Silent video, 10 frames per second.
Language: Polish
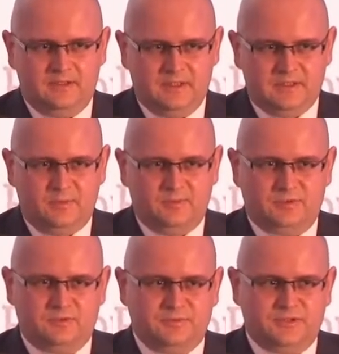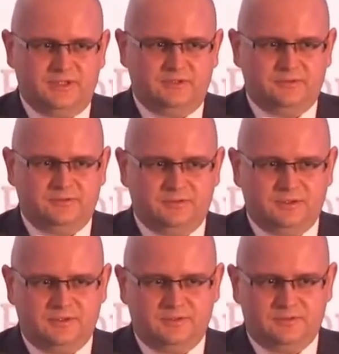jest po prostu przyjętą
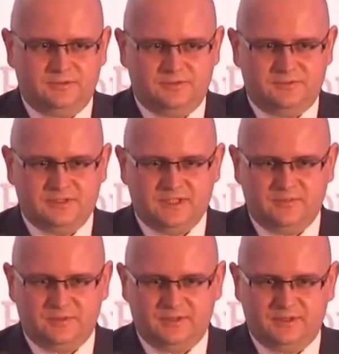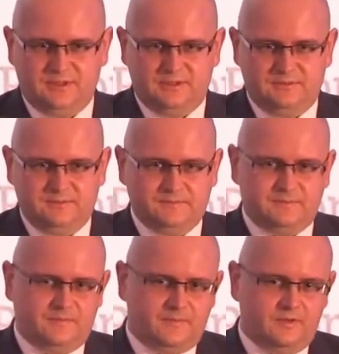doktryną to, że wszystkie projekty
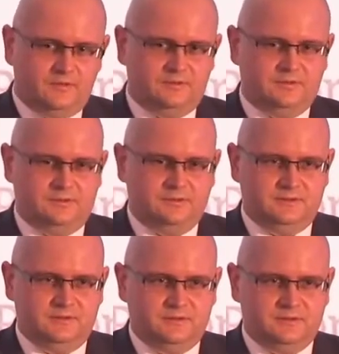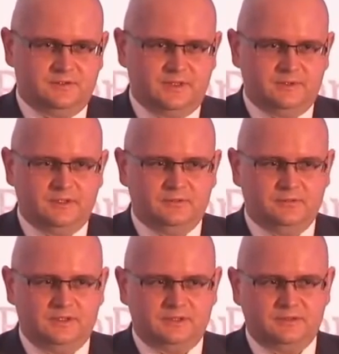od, e, od co najmniej
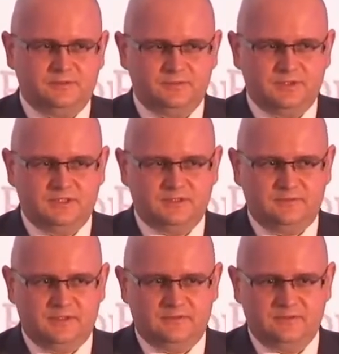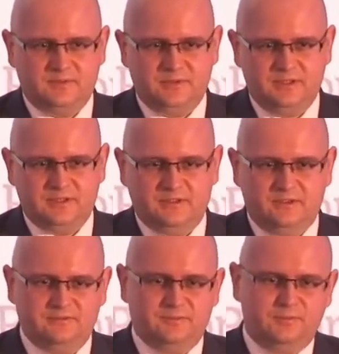kilku lat są już realizowane w trybie
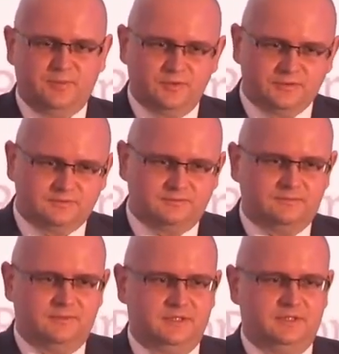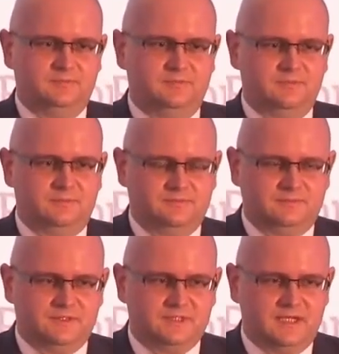agile'owym po takim
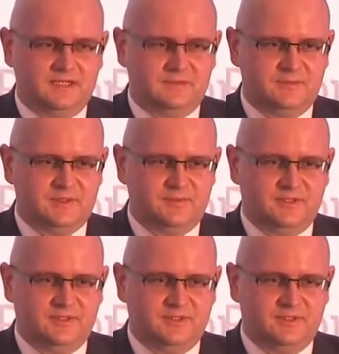znanym i